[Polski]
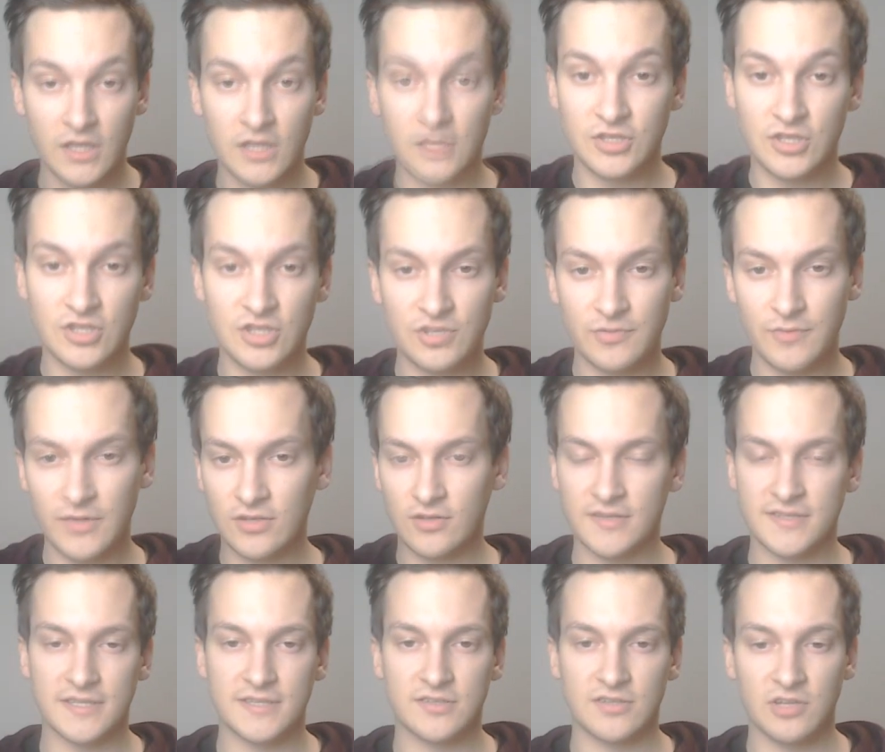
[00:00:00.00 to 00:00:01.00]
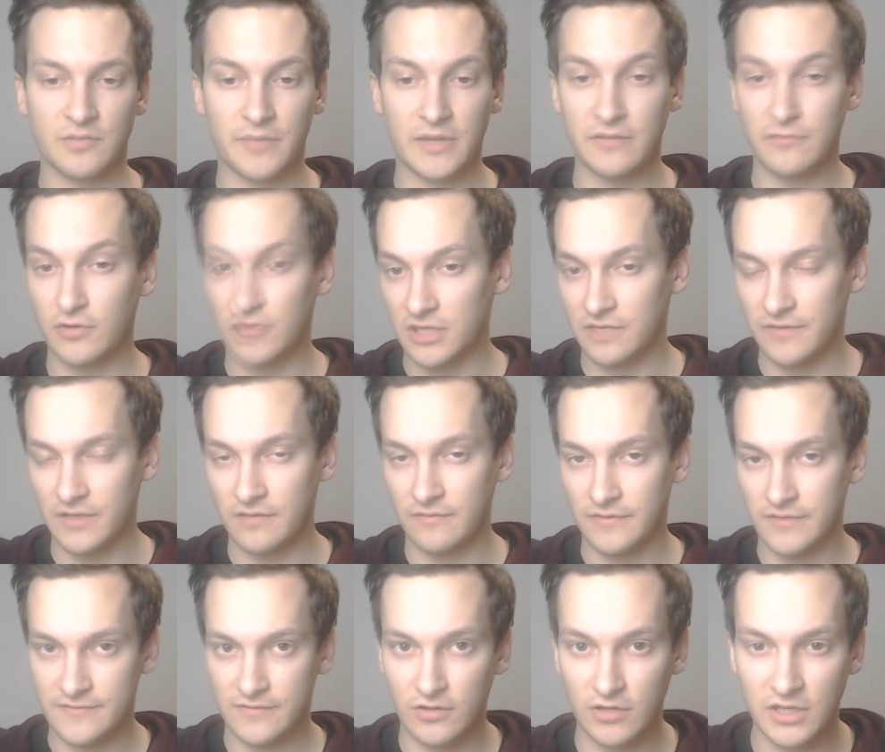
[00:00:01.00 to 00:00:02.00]
Cześć Siemanko, z tej strony Pan Wojtek, witam
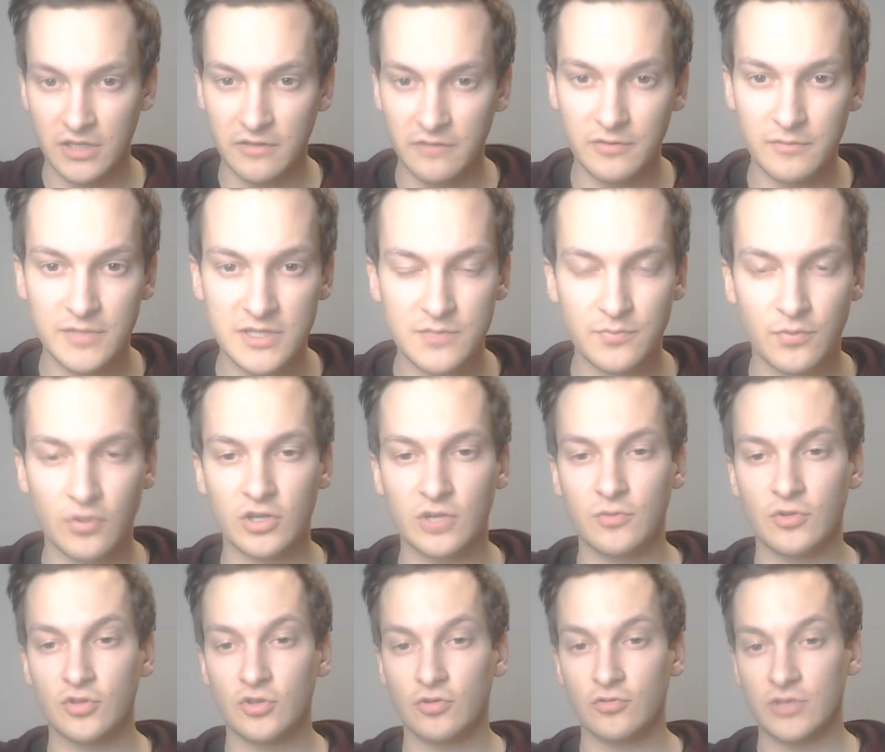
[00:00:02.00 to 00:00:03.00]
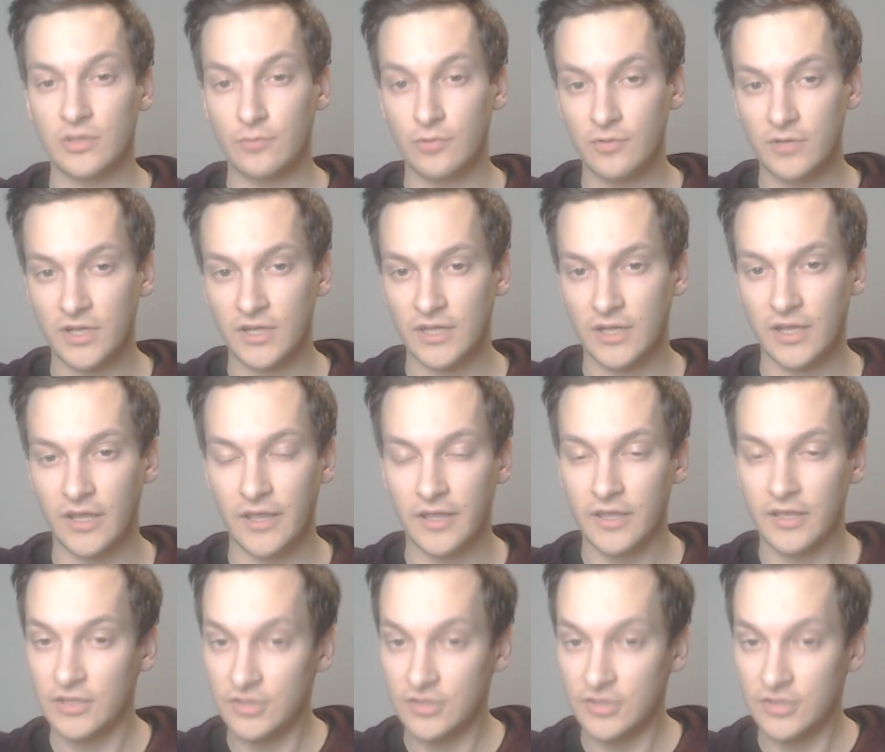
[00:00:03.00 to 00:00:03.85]
Was w kolejnym filmie z Pokémon GO na moim kanale.